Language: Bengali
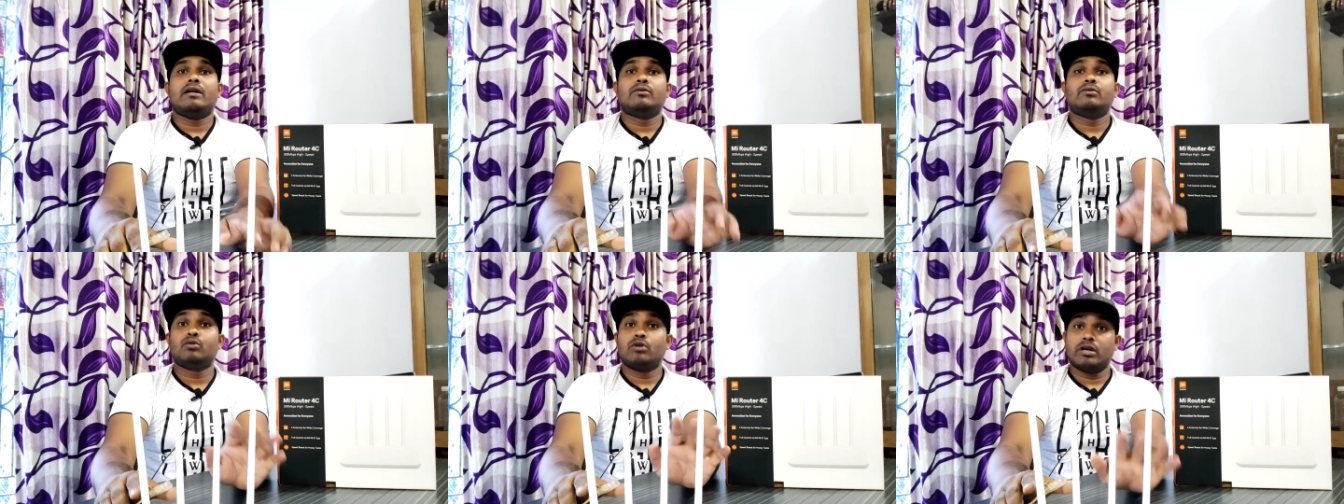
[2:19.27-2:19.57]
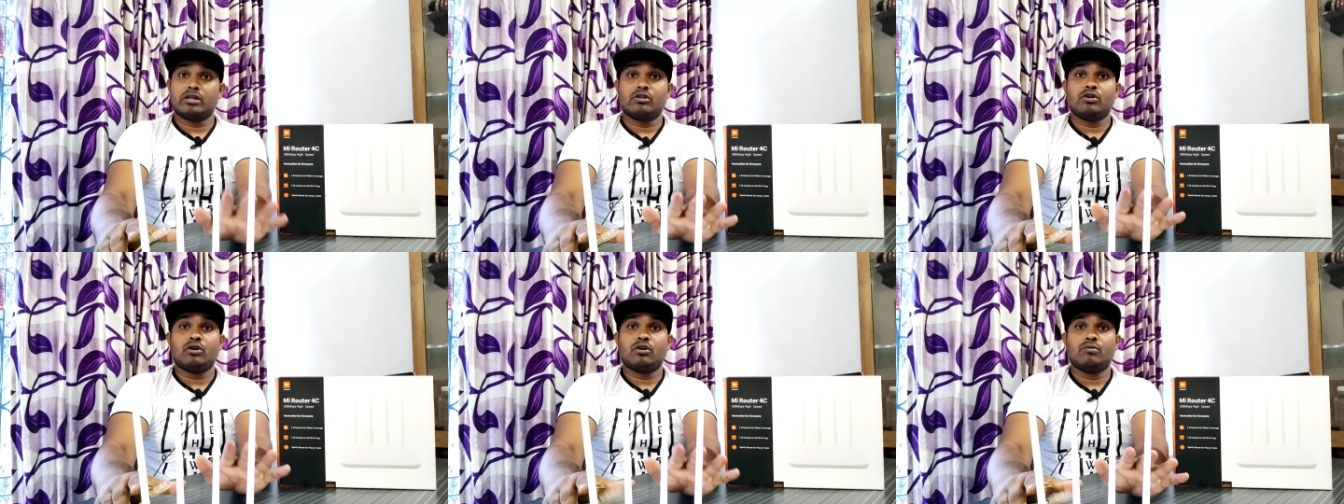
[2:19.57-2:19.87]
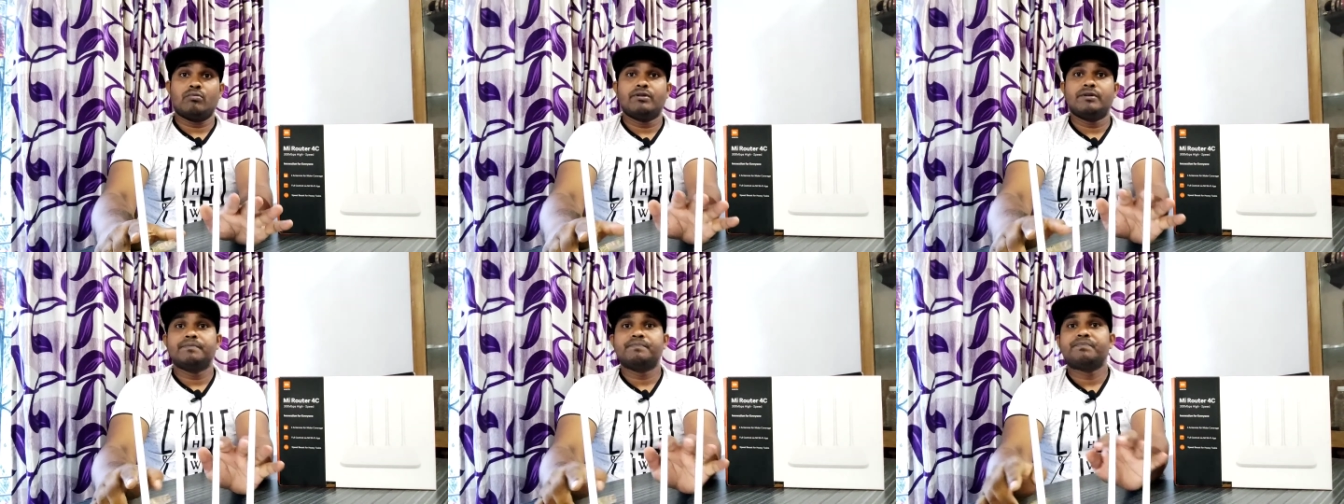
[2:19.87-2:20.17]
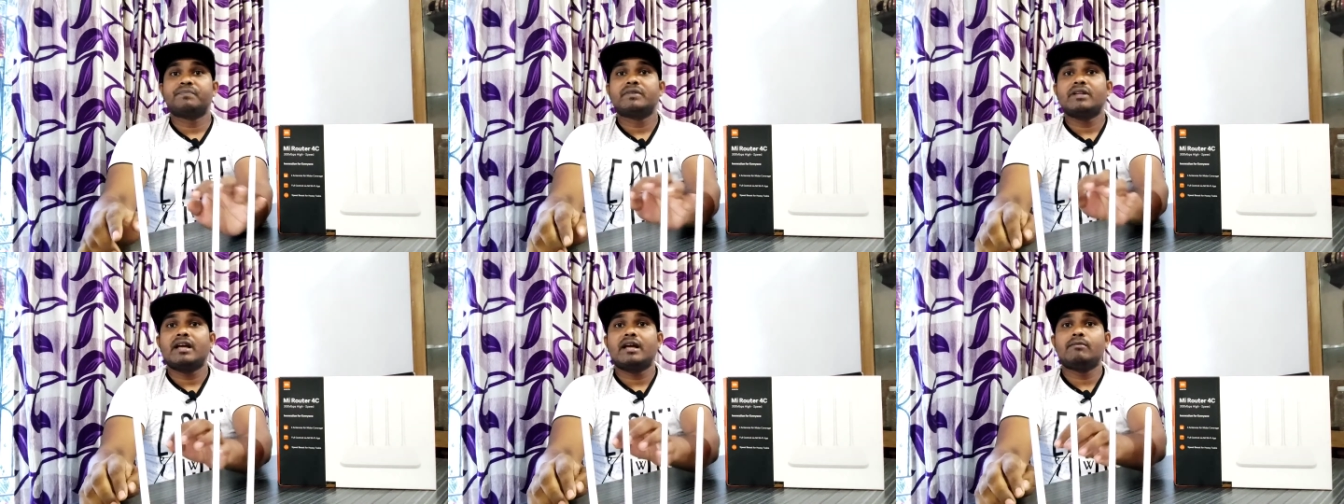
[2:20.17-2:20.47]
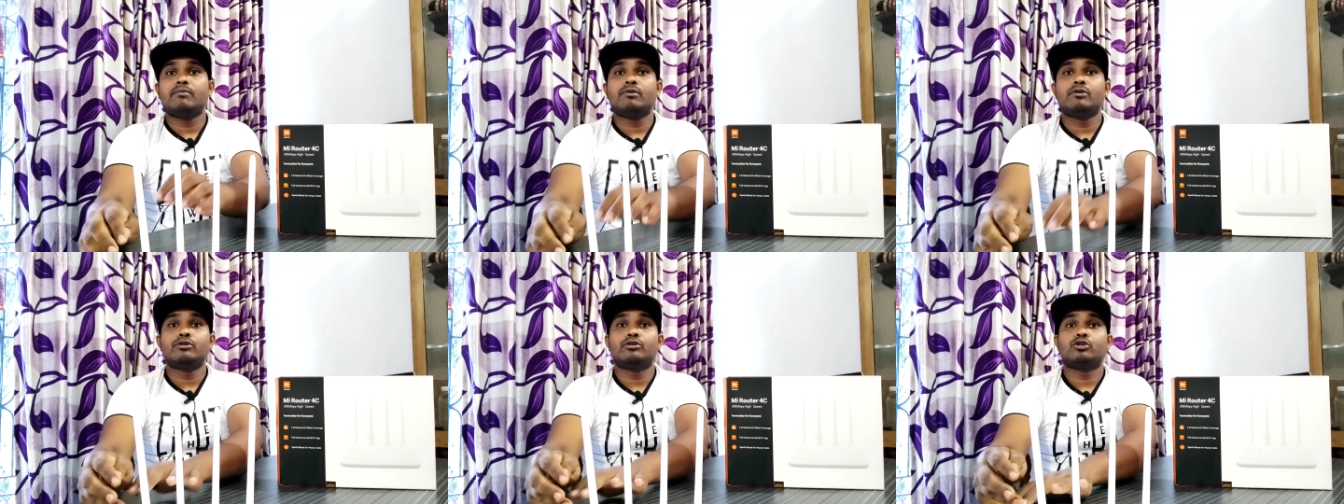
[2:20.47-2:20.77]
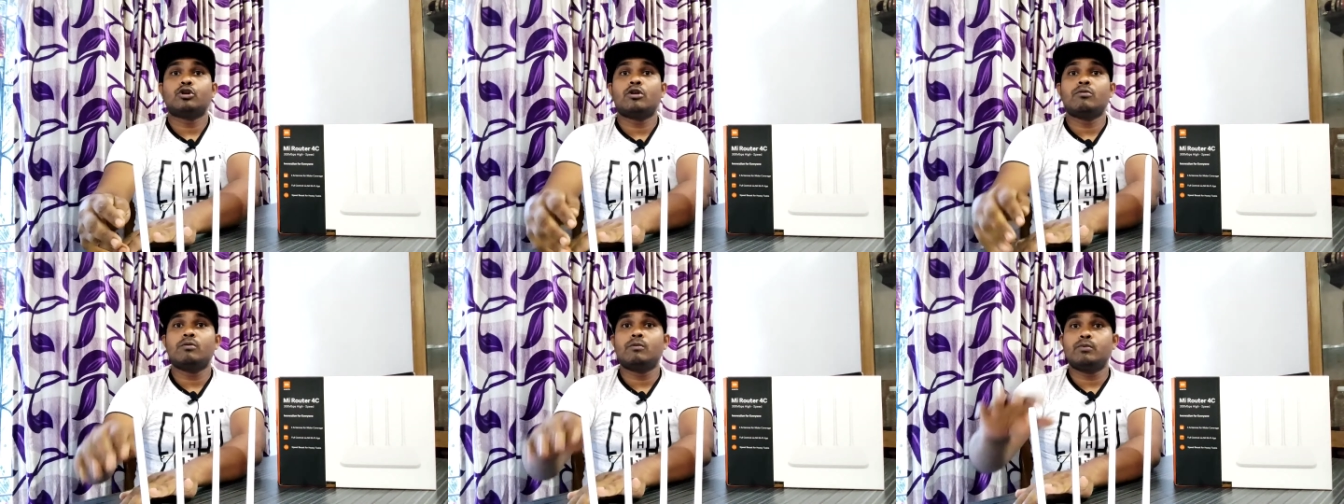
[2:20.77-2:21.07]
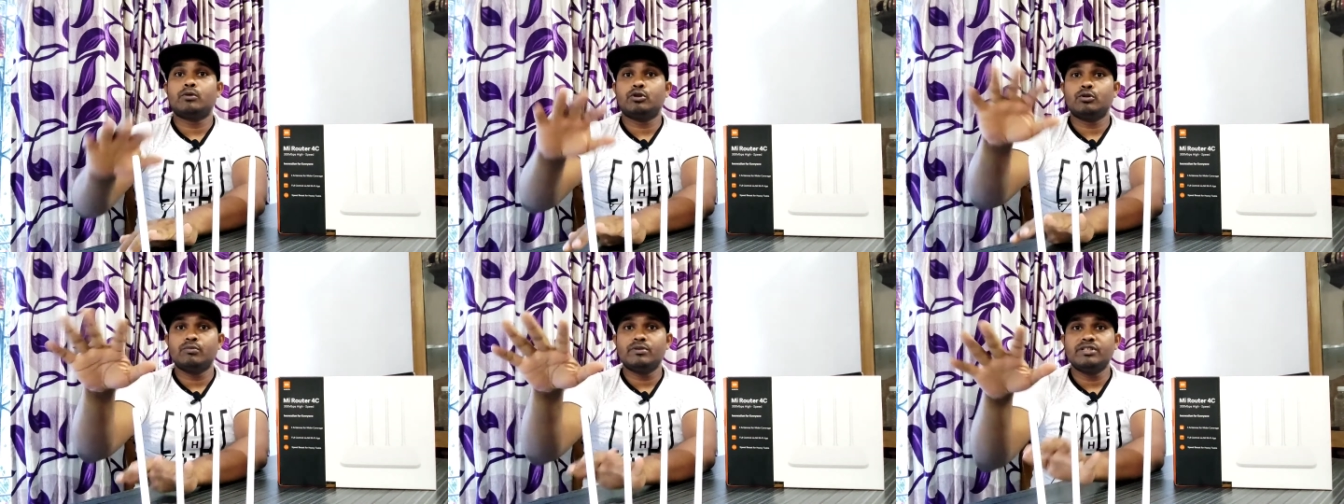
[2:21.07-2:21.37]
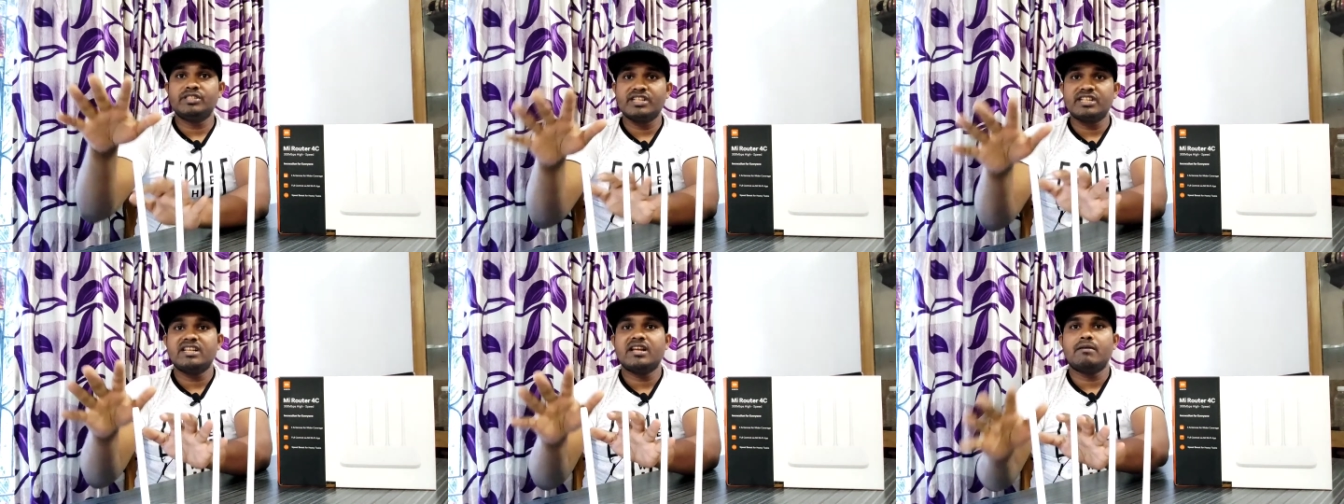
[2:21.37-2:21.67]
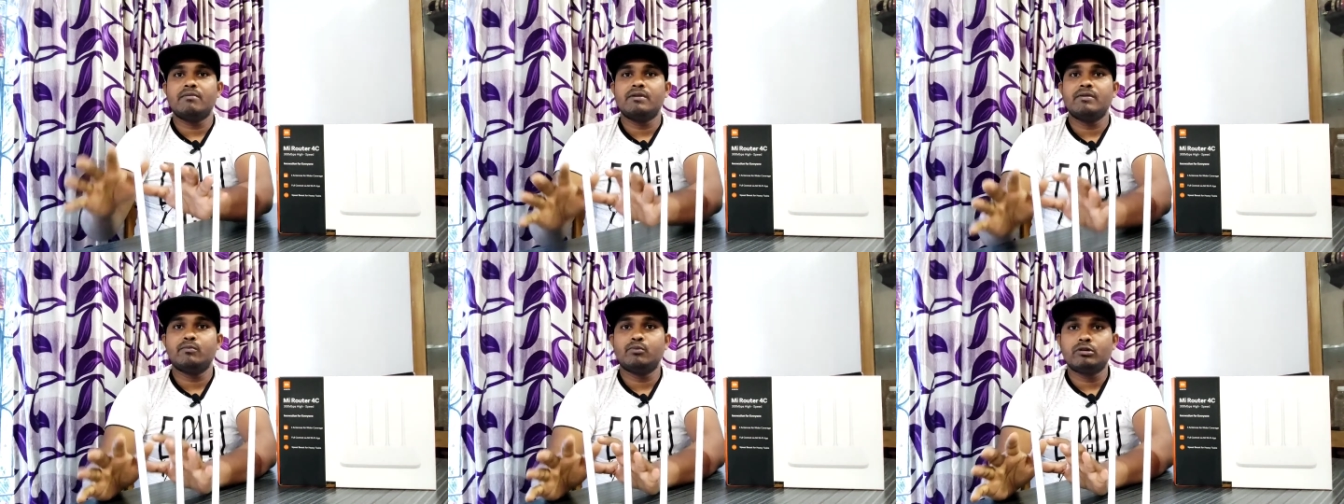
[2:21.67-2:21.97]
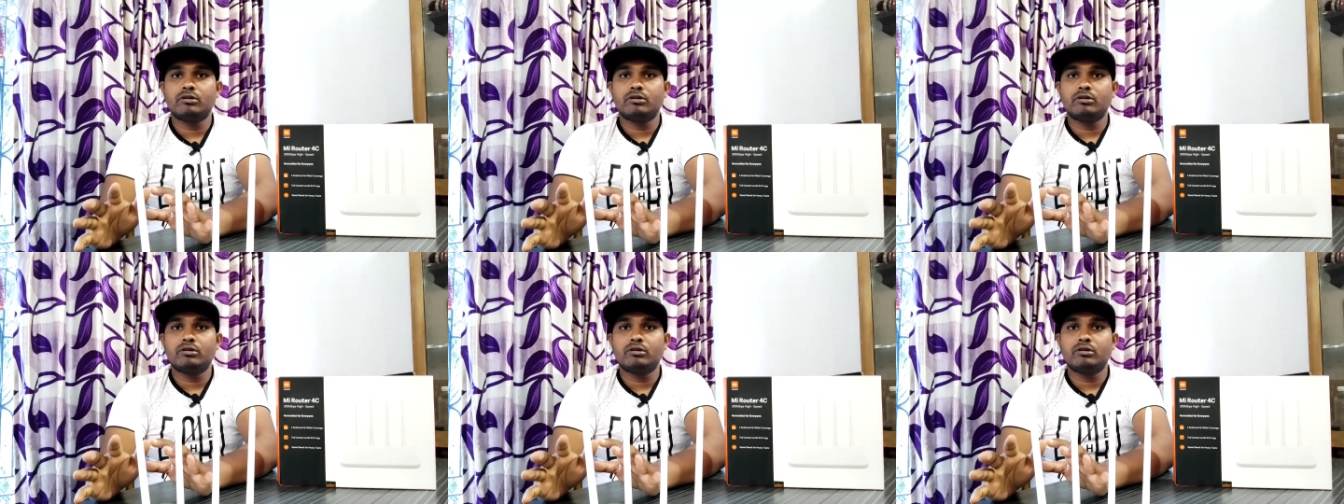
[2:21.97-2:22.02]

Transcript: ঢুকাতে হবে এবং সর্বপ্রথমে যেটা আমি